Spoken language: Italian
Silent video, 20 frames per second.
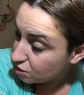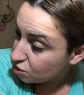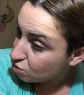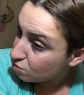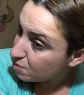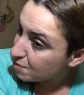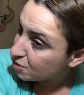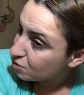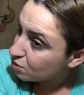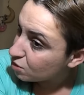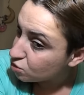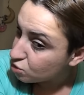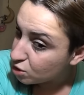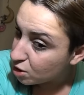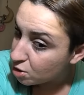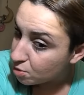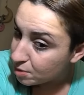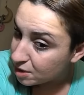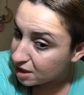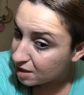non mi metto
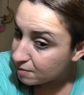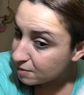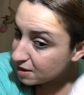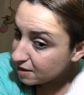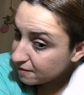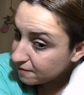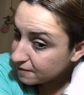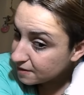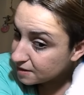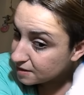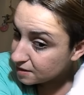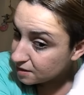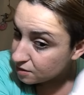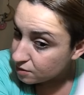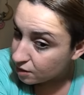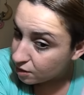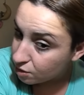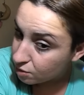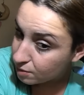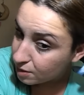l'asciugano perché mi dà
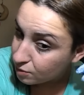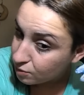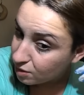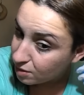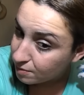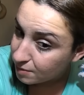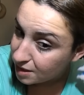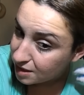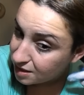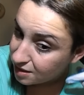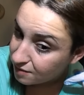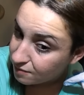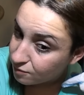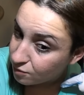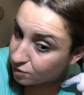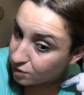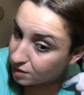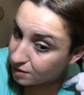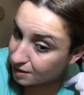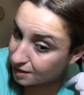fastidio ecco naturalmente
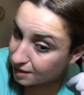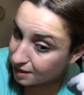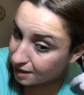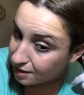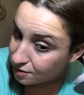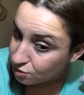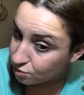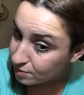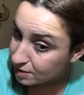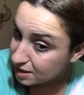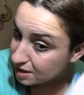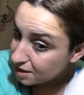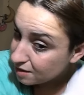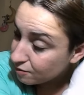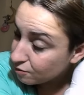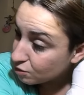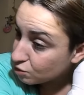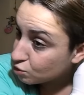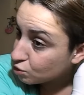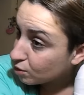voi in caso mettetevi
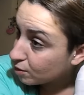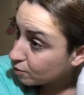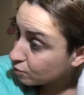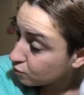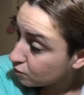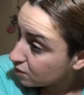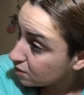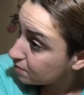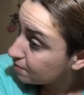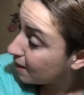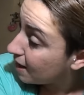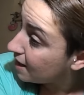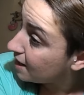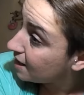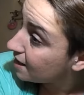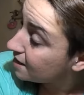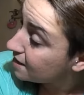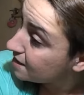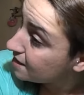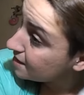un asciugano sulle
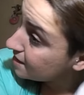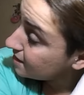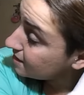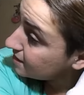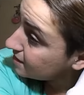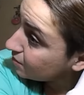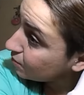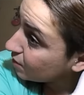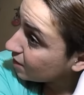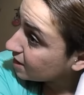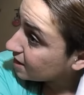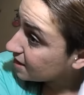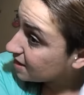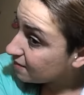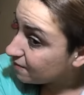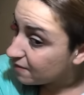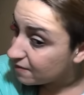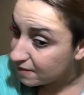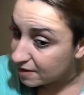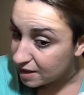spalle sicuramente se
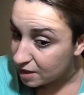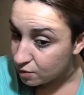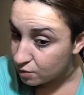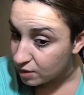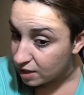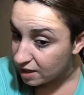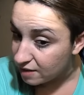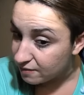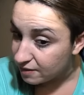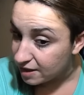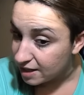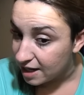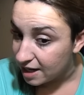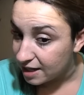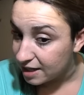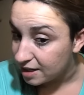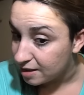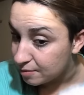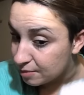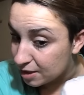vi fate aiutare fate
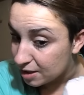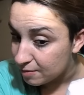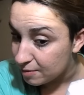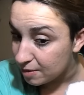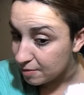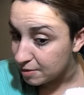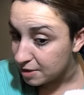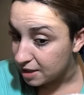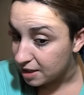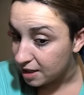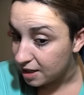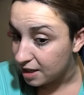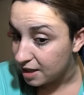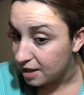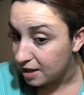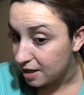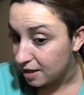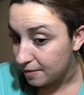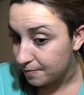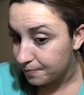anche prima
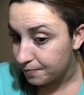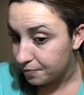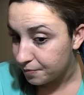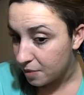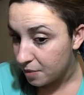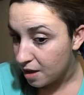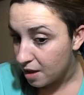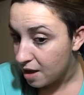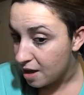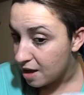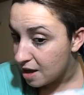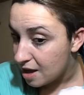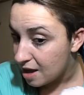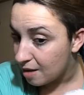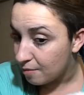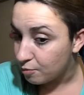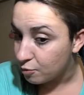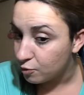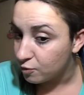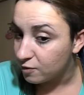perché
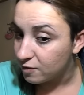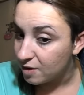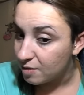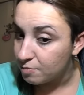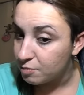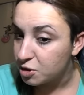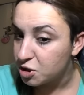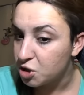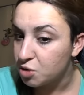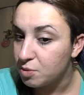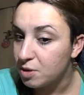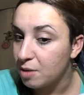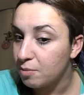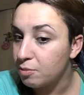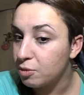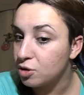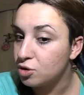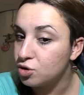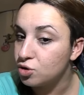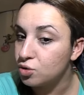è più semplice io me li
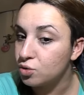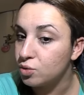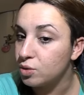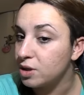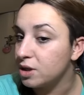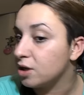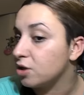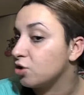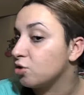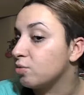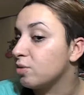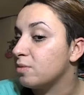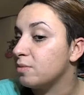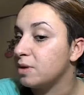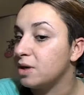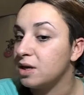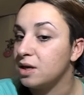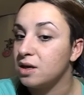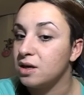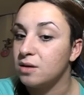appoggio qui tanto poi
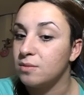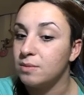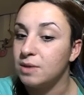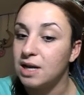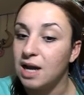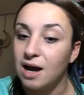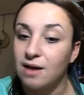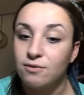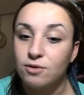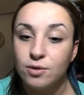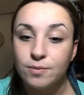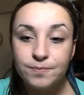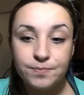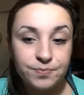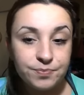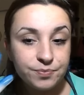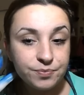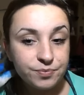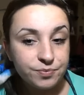mi, mi lavo